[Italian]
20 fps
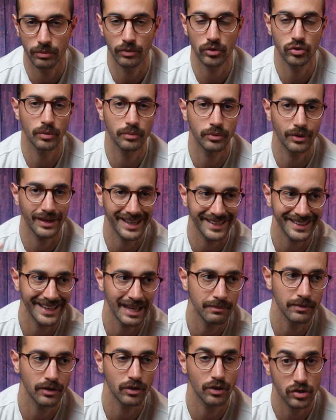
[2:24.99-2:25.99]
molto più
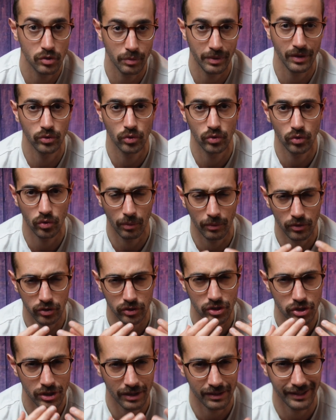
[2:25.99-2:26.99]
accademico e soprattutto
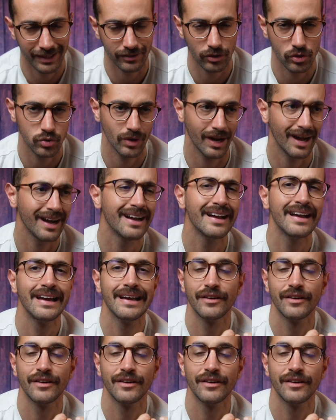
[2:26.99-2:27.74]
molto incentrato sulla